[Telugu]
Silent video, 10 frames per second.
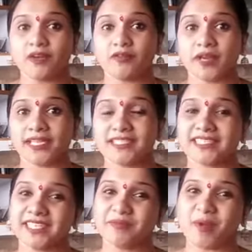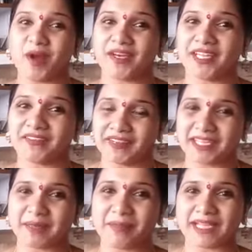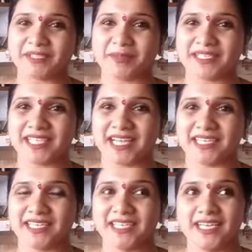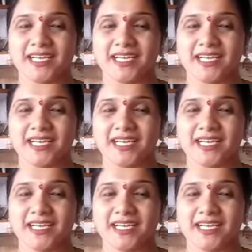హలో ఫ్రెండ్స్ గుడ్ మార్నింగ్ వెల్కమ్ బ్యాక్ టు మై ఛానల్